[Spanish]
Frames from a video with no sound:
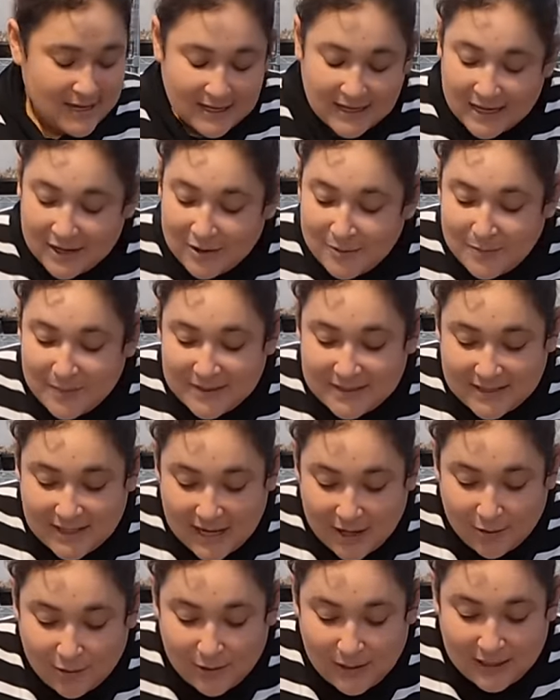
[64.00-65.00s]
Quiero empezar
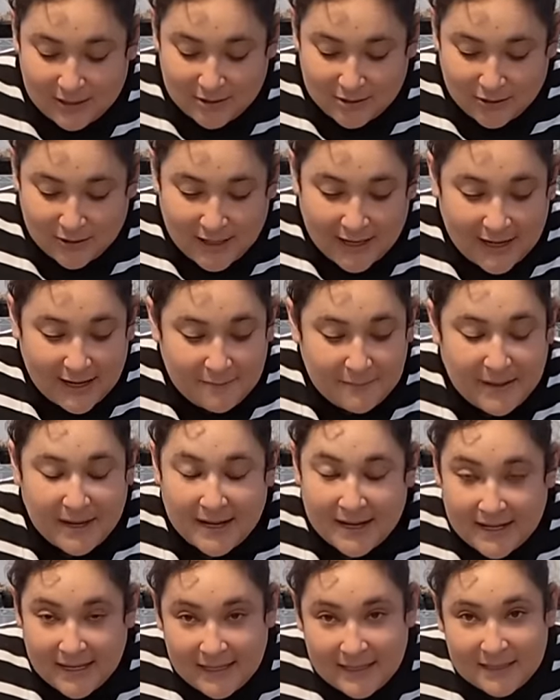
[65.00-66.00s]
a coleccionar
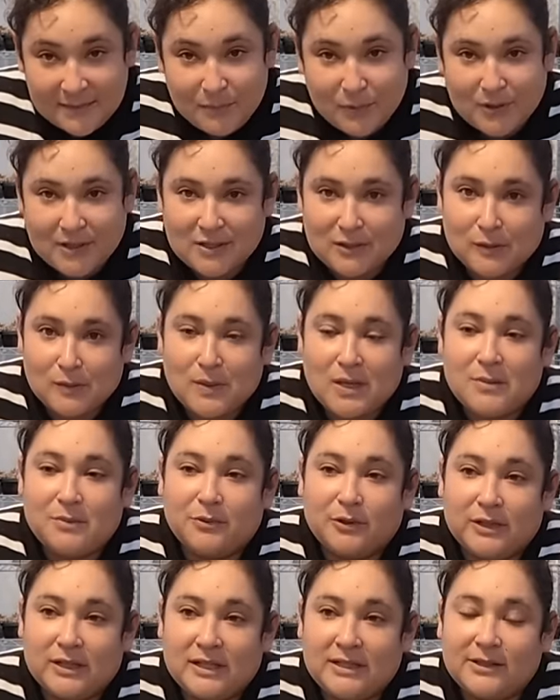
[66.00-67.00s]
amarilis porque son bien
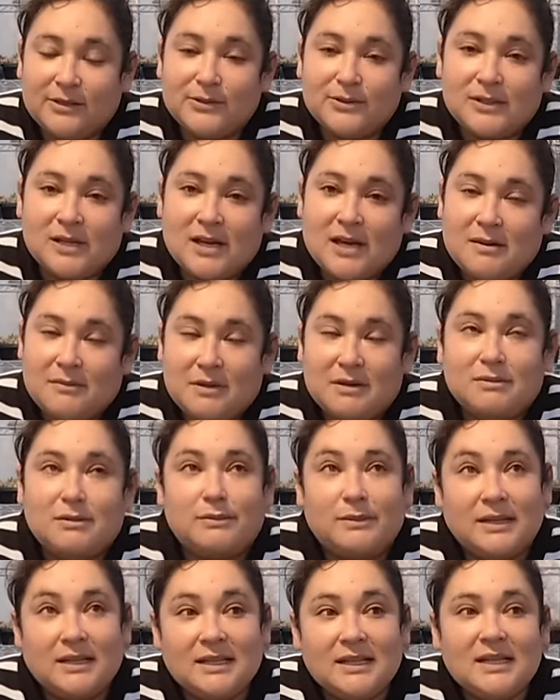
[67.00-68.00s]
bonitos. Mi
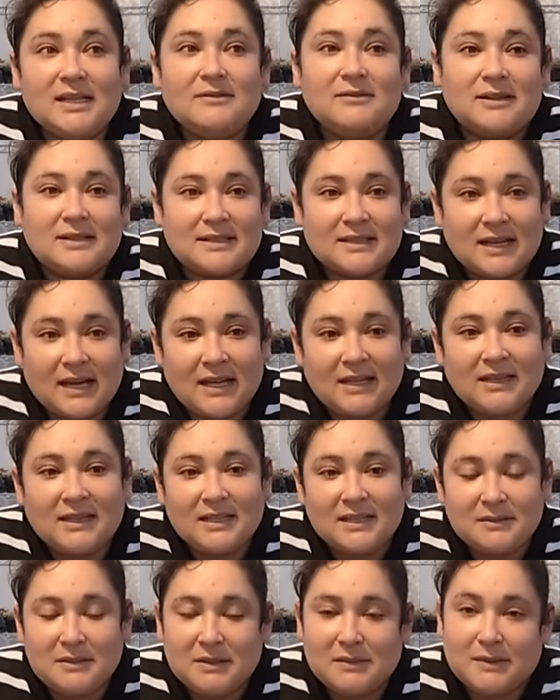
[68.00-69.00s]
mamá tiene
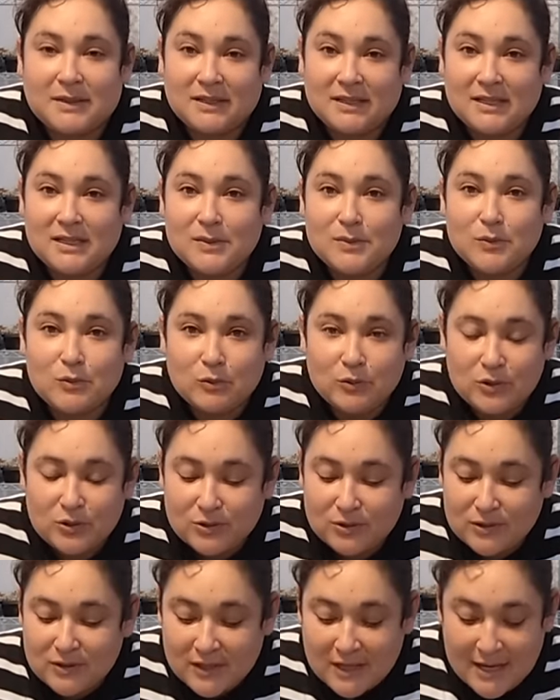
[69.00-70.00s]
bastantes, mi mamá tiene
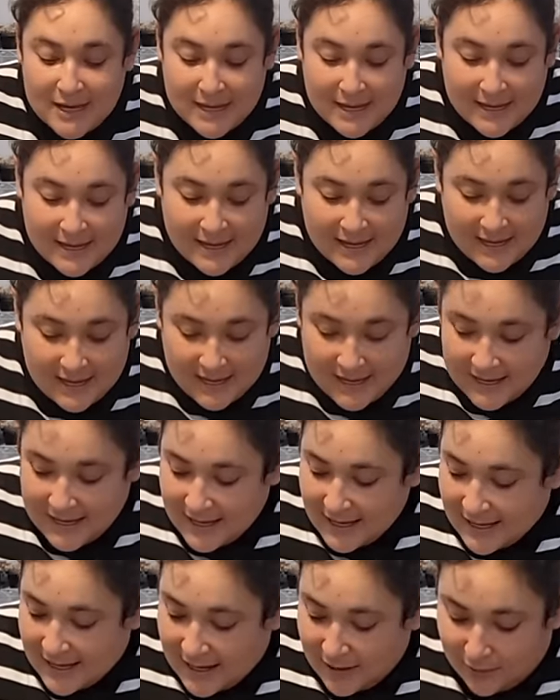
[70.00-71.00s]
muchos.
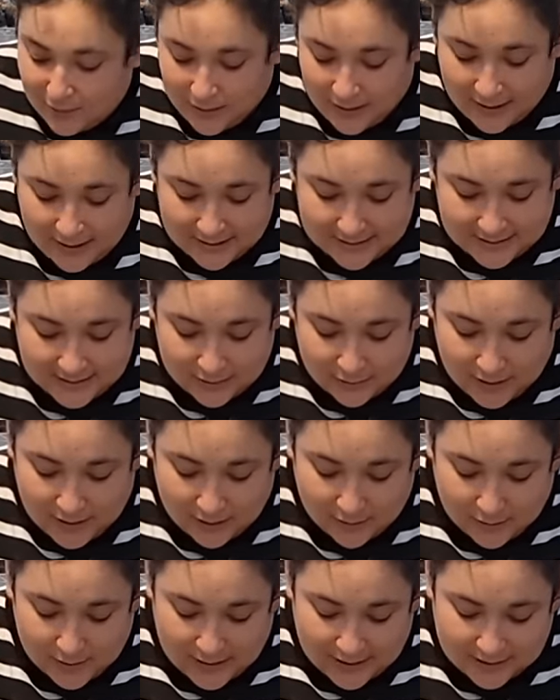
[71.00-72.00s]
Y quiero ah, hacer una
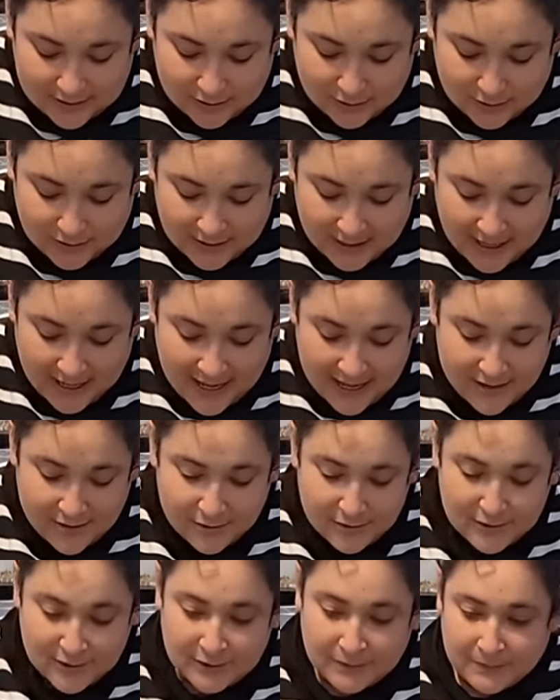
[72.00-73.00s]
colección de
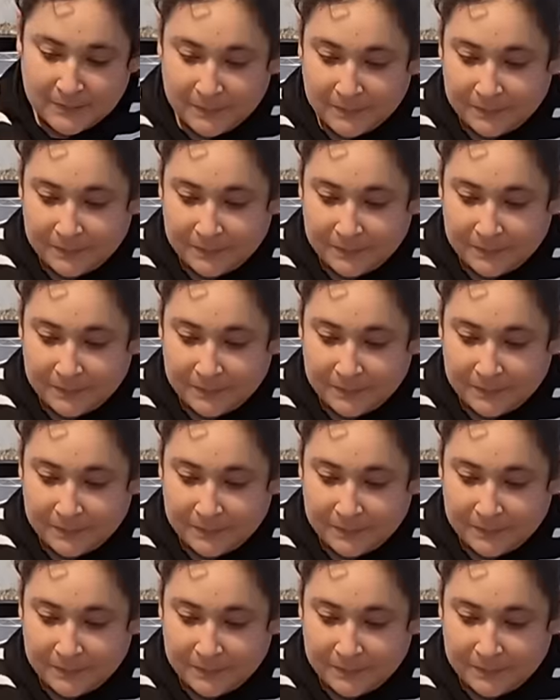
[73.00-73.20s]
ellos.